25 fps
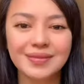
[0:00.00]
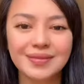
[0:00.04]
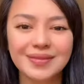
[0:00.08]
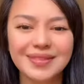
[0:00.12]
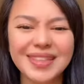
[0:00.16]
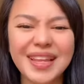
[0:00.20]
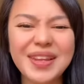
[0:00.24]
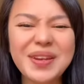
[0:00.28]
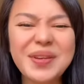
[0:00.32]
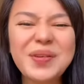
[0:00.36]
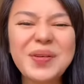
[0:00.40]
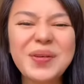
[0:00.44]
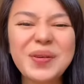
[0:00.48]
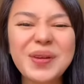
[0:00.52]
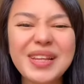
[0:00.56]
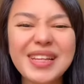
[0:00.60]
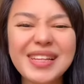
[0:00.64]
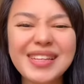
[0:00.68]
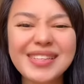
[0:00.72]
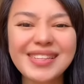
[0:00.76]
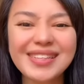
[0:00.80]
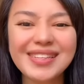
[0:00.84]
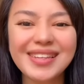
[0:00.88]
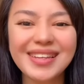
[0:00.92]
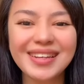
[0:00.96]
Tanong ko
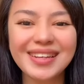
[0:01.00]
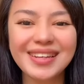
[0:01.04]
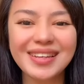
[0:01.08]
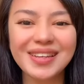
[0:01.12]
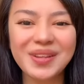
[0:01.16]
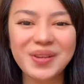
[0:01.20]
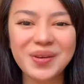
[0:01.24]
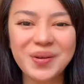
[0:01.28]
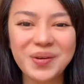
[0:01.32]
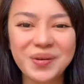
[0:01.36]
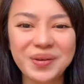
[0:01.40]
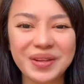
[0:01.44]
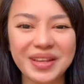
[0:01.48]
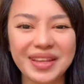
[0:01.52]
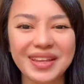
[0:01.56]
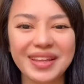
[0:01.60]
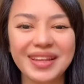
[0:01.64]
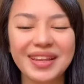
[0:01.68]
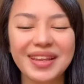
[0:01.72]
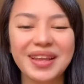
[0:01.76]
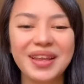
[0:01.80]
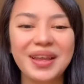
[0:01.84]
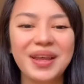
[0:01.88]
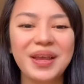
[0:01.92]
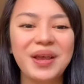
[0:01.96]
rin yan sa sarili ko eh.
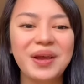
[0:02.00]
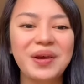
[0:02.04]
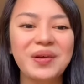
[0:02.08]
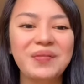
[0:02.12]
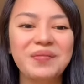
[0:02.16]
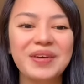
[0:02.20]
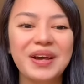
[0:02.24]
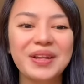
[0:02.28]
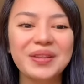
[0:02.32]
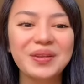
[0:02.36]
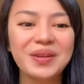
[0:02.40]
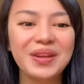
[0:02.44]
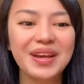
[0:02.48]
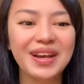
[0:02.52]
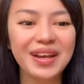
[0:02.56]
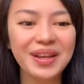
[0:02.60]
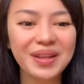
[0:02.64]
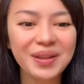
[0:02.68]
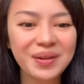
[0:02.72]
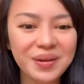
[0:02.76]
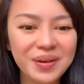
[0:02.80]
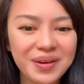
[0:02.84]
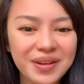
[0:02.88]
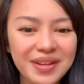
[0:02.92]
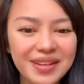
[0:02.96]
Paano na
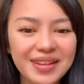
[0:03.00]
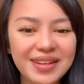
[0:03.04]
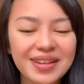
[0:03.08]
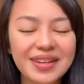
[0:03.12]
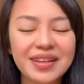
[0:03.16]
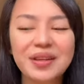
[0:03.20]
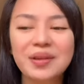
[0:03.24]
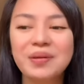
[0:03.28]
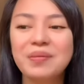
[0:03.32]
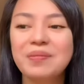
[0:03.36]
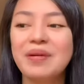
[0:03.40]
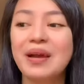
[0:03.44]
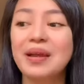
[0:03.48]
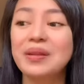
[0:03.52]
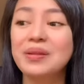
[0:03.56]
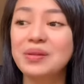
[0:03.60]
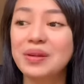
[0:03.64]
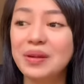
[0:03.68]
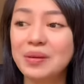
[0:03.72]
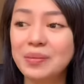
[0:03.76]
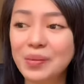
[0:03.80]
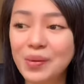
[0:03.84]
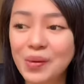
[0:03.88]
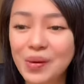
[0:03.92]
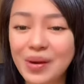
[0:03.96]
ngayon? Paano
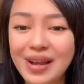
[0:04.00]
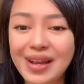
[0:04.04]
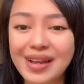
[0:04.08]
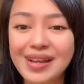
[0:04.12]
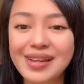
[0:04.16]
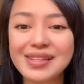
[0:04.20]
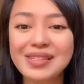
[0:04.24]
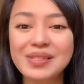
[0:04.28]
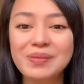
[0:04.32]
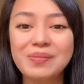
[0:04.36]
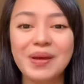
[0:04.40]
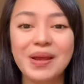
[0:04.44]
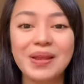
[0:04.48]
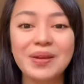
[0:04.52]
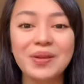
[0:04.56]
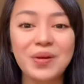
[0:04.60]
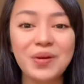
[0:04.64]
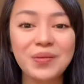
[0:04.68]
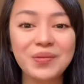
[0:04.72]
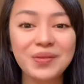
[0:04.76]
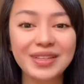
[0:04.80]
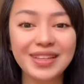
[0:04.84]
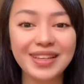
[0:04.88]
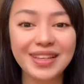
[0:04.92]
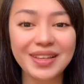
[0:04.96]
na bukas? Paano
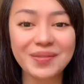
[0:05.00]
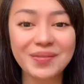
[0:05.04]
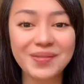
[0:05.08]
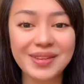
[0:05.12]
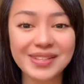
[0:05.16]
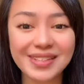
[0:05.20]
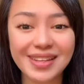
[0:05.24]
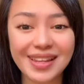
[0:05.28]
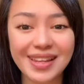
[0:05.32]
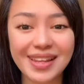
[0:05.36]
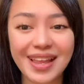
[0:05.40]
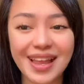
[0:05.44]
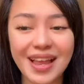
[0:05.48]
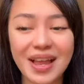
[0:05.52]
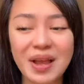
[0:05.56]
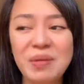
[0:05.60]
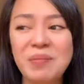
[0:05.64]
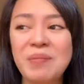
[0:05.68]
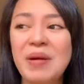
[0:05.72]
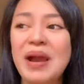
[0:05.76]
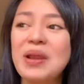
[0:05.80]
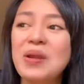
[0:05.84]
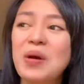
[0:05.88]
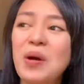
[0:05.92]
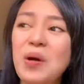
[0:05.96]
ako magiging masaya?
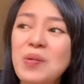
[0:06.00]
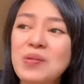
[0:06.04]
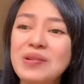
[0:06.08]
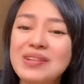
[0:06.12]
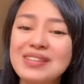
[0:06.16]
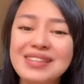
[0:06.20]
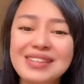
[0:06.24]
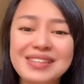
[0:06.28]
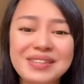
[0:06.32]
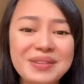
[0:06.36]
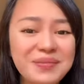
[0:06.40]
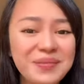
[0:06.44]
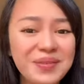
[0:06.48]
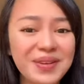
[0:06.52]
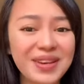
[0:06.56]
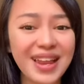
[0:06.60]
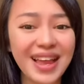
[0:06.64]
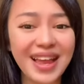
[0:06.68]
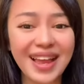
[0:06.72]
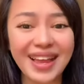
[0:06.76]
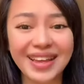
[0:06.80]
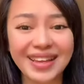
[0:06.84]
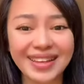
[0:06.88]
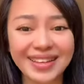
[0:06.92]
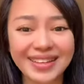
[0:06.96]
Paano ako
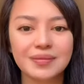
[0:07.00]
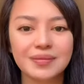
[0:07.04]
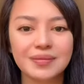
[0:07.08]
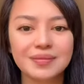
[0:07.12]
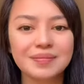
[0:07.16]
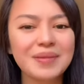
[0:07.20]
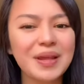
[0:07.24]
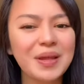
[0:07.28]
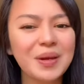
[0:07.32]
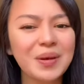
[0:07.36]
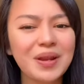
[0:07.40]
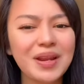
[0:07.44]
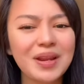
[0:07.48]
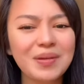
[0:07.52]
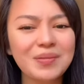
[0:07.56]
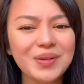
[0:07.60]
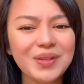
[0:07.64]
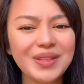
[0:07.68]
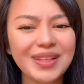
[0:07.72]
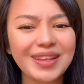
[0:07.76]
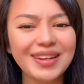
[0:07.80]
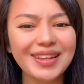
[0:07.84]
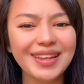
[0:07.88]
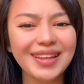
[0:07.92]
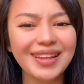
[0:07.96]
magsisimula? Pero alam niyo,
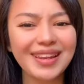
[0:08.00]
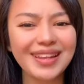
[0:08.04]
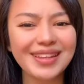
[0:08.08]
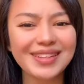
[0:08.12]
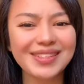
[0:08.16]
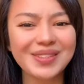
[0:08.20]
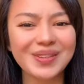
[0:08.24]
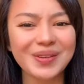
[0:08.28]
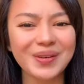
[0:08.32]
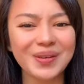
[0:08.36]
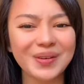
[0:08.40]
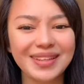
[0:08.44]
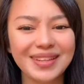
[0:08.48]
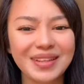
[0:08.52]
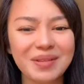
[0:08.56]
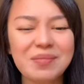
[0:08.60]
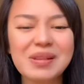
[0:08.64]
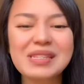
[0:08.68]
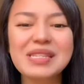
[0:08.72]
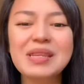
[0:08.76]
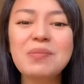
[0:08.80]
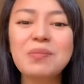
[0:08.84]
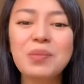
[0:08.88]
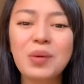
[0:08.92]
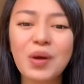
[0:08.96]
na-realize ko,
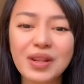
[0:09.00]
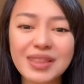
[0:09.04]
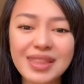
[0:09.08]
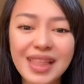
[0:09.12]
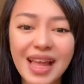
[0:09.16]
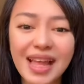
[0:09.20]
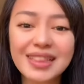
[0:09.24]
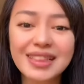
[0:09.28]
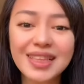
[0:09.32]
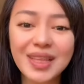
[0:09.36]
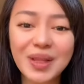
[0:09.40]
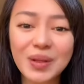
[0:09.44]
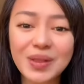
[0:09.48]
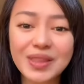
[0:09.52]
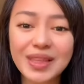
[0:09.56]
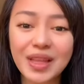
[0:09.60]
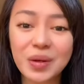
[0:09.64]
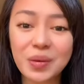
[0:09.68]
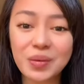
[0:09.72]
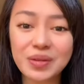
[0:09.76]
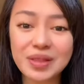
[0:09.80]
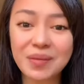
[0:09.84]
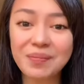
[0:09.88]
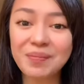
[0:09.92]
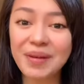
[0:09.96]
mas importante yung
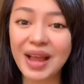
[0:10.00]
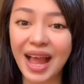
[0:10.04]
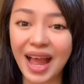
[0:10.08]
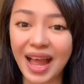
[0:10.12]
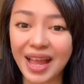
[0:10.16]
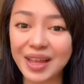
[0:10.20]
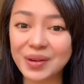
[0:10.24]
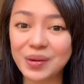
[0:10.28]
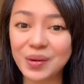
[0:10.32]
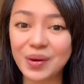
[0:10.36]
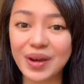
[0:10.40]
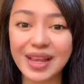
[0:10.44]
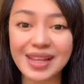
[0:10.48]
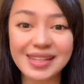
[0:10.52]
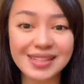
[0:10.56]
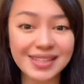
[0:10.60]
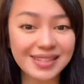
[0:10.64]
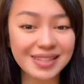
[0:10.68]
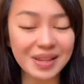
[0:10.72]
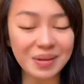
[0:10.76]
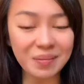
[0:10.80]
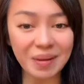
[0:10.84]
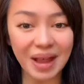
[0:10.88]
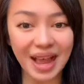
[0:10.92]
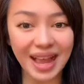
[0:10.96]
tanong na paano kaysa
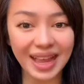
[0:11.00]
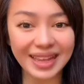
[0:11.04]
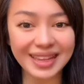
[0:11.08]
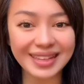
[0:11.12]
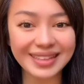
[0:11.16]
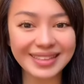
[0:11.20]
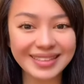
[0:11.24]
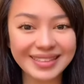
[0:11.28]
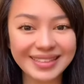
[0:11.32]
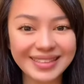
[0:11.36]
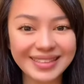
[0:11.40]
sa bakit.